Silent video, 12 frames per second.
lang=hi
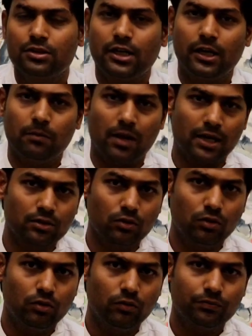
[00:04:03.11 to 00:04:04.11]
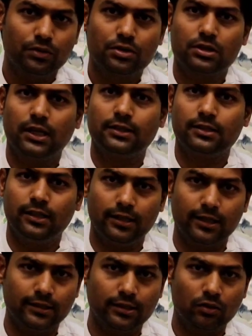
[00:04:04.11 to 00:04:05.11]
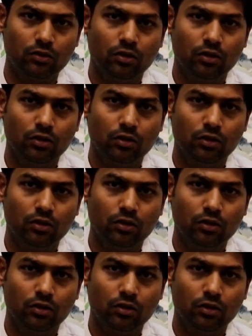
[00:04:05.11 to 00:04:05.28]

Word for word: चाहे मास्क हो चाहे सैनिटाइजर